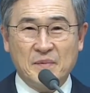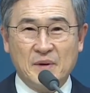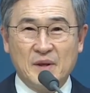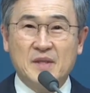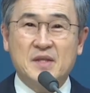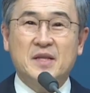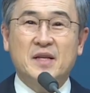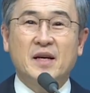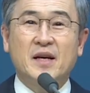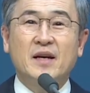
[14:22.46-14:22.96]

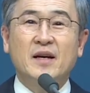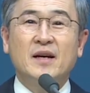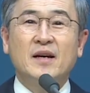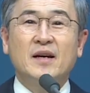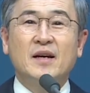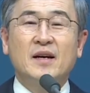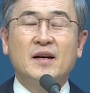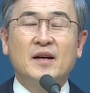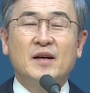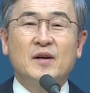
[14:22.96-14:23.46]
이제
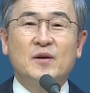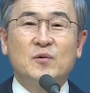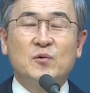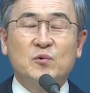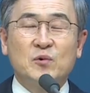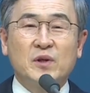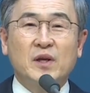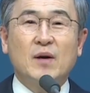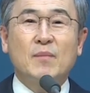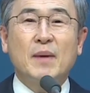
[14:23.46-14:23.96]

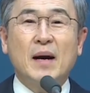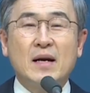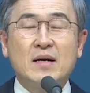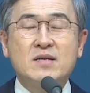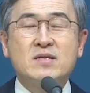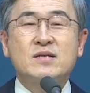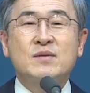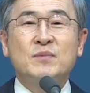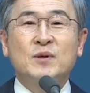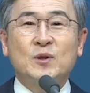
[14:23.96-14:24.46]
우리가
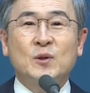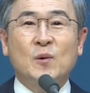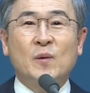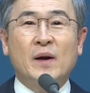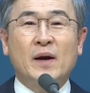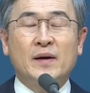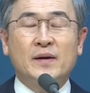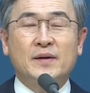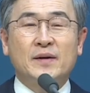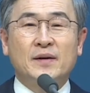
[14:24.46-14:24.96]
말씀을
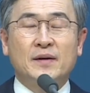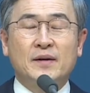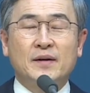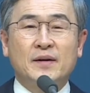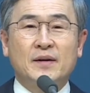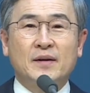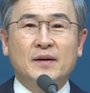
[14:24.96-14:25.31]
통하여